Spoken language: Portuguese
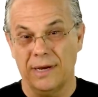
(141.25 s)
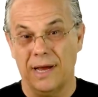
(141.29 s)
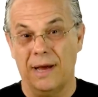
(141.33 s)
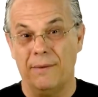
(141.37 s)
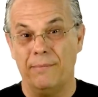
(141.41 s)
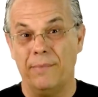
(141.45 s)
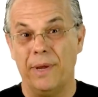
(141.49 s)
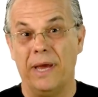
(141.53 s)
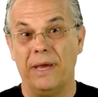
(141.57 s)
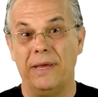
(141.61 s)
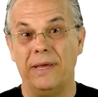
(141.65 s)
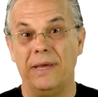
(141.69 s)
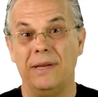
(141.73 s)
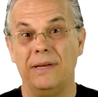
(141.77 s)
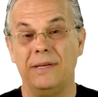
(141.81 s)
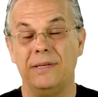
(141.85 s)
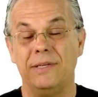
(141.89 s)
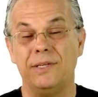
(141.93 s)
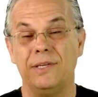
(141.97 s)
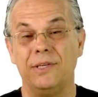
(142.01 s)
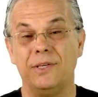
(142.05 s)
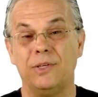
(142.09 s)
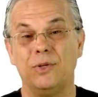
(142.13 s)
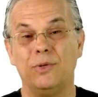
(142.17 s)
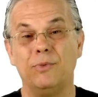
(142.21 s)
Cabe a ele
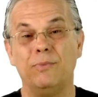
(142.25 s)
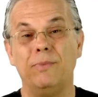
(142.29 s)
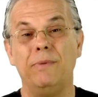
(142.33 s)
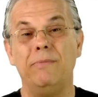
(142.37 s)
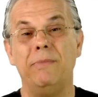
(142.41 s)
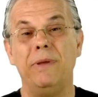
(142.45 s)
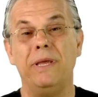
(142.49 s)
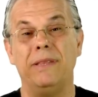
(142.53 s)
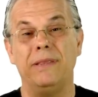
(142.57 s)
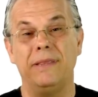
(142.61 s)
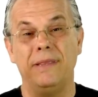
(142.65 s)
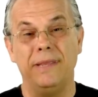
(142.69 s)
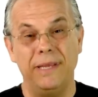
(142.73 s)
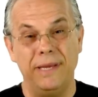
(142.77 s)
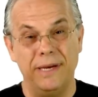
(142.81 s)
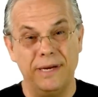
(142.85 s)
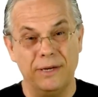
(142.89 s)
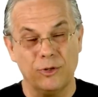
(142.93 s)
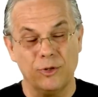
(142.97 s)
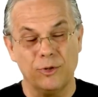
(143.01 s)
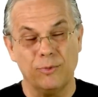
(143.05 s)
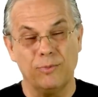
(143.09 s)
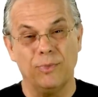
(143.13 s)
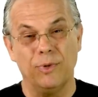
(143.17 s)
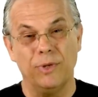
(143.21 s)
se
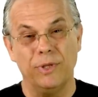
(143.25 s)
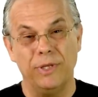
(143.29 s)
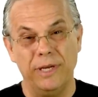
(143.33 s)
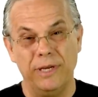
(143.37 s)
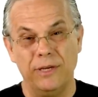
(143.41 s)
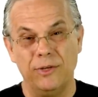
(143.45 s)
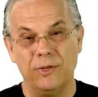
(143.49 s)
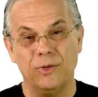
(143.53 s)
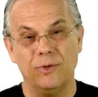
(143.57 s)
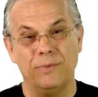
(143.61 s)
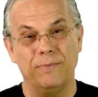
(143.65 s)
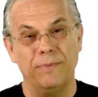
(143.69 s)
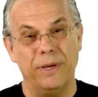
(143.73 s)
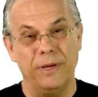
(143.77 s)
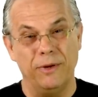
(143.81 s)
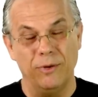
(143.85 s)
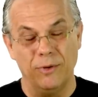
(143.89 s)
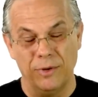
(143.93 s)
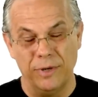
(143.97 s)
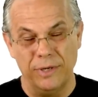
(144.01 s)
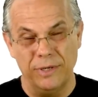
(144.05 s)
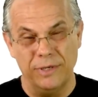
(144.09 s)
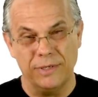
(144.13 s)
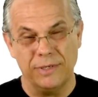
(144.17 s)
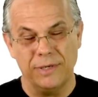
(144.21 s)
submeter aos poderes
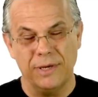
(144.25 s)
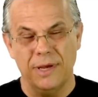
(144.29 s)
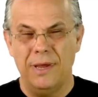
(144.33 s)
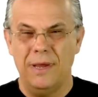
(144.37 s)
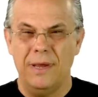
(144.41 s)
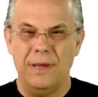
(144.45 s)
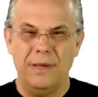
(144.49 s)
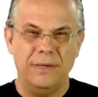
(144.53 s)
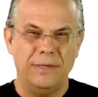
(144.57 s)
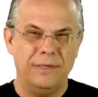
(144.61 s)
superiores,